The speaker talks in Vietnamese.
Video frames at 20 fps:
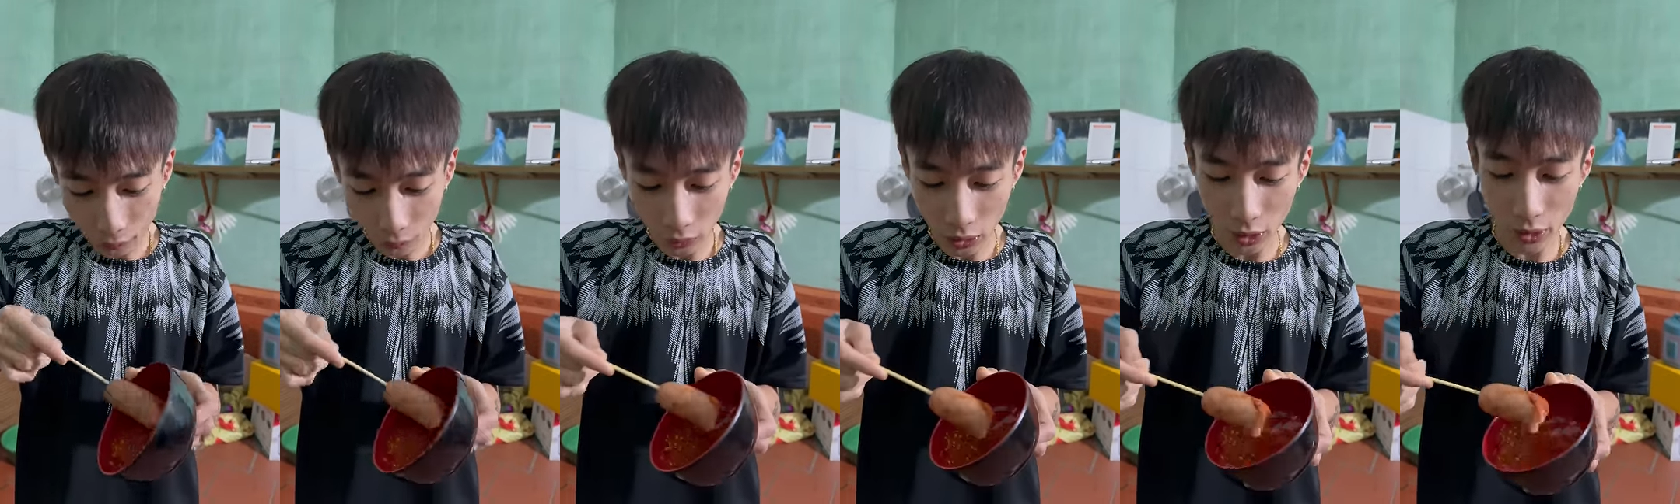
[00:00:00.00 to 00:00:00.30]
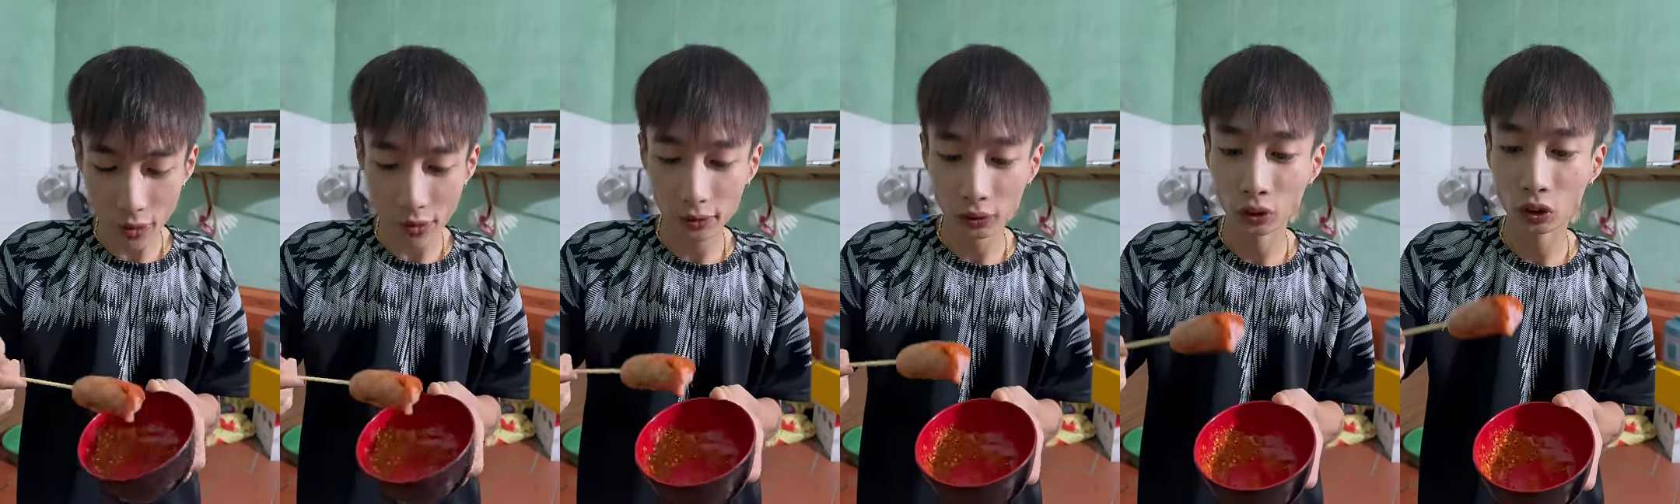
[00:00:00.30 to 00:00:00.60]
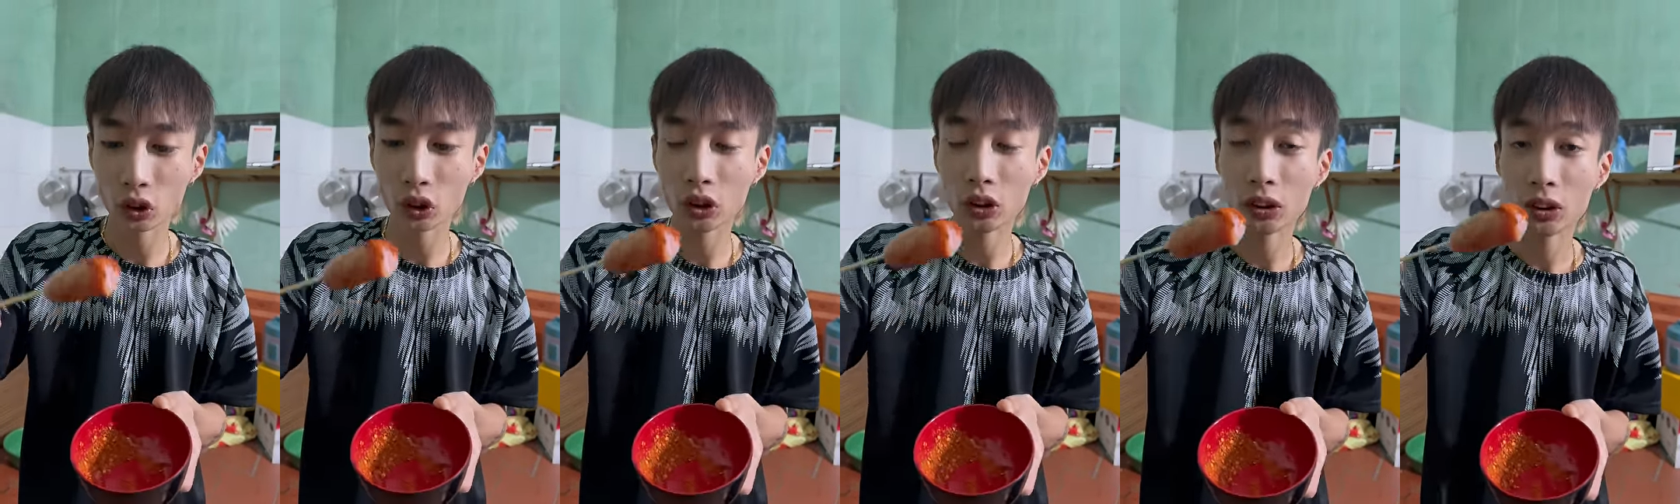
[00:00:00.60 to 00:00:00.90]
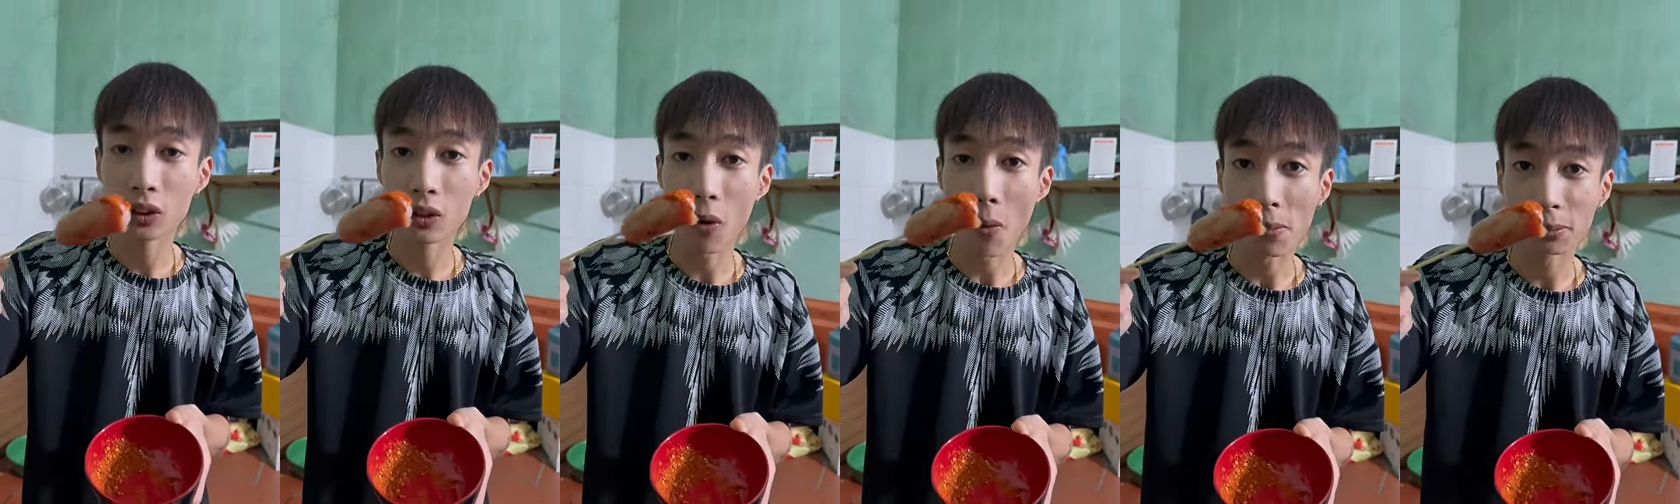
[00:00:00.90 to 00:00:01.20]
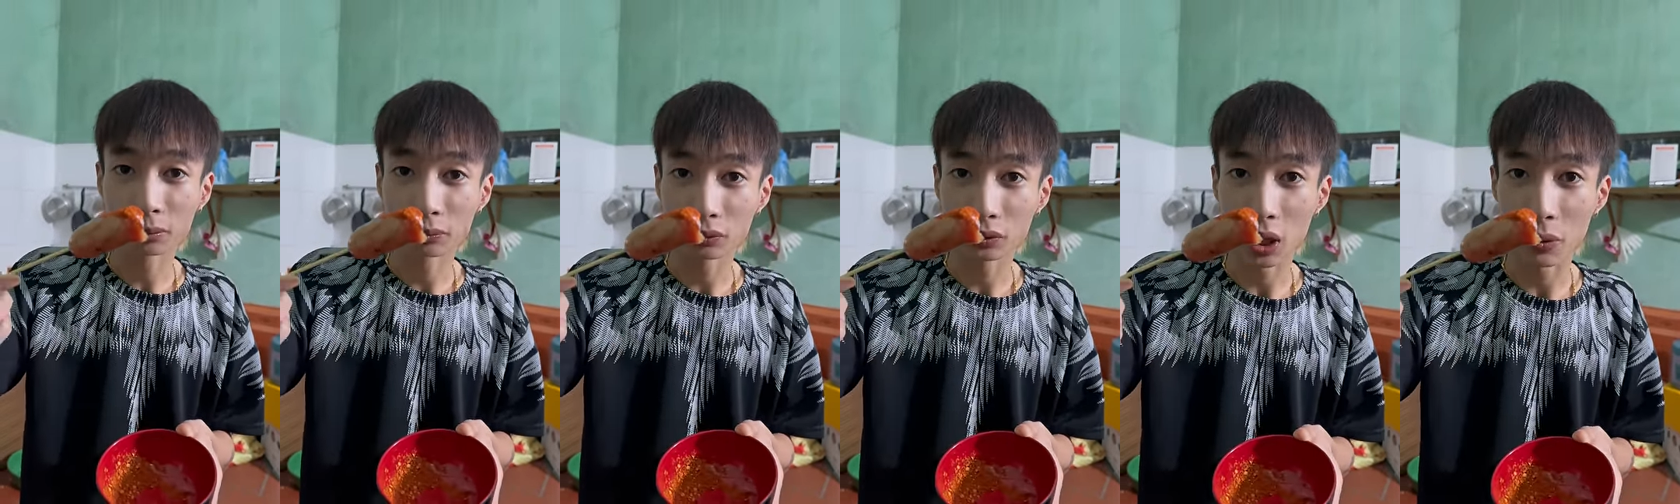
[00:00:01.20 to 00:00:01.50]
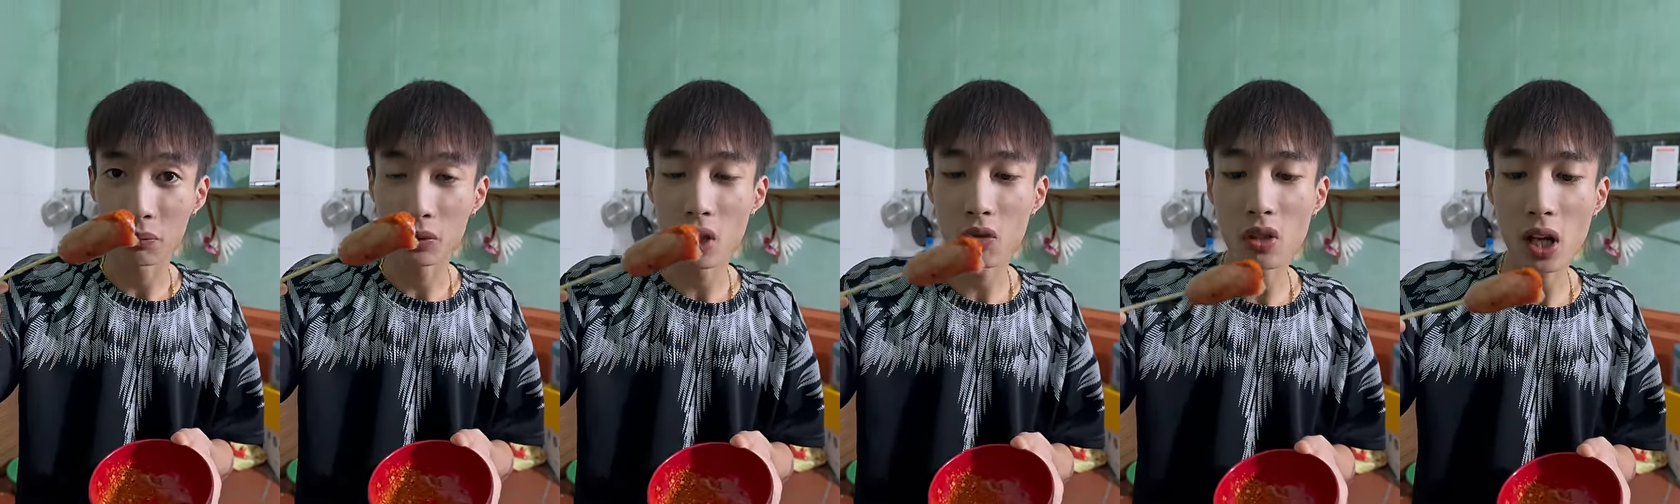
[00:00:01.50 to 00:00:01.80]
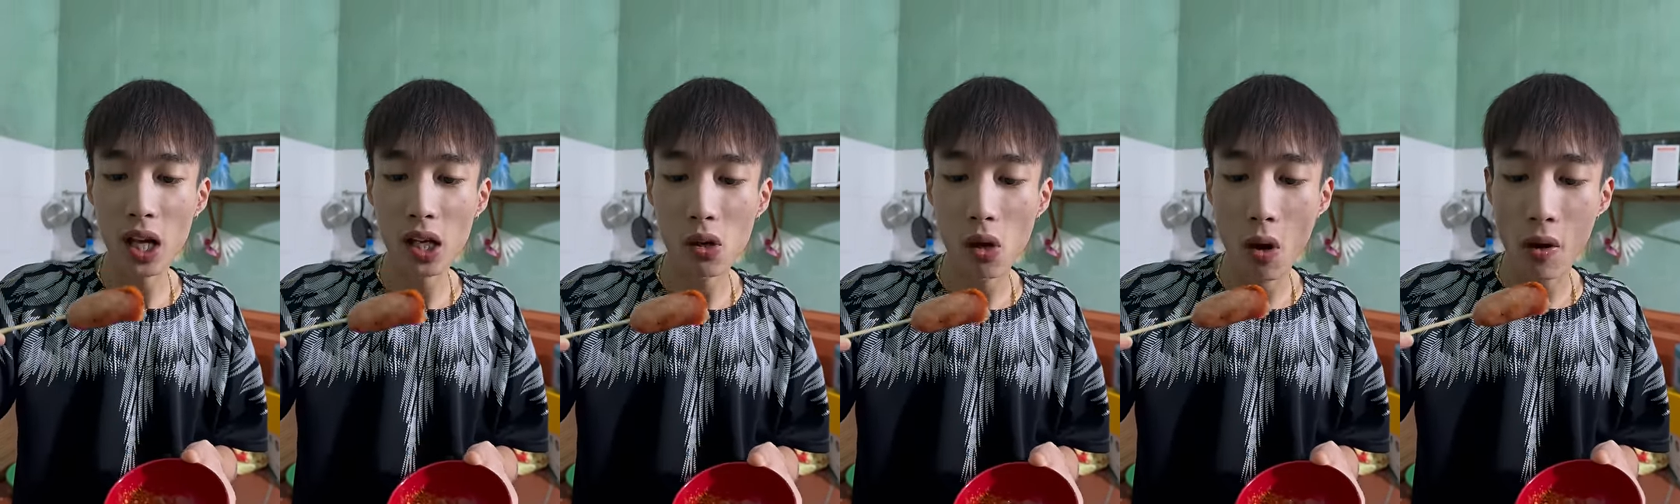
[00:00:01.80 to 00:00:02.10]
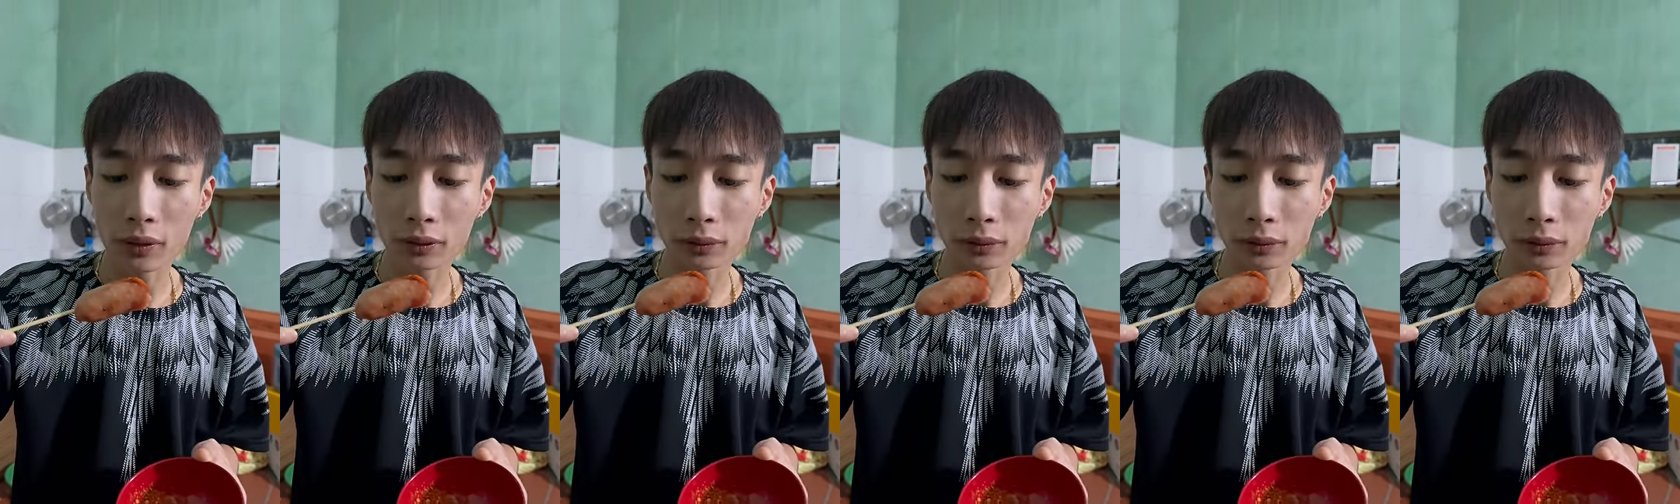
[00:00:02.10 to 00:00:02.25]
nha. Chấm siêu cay không?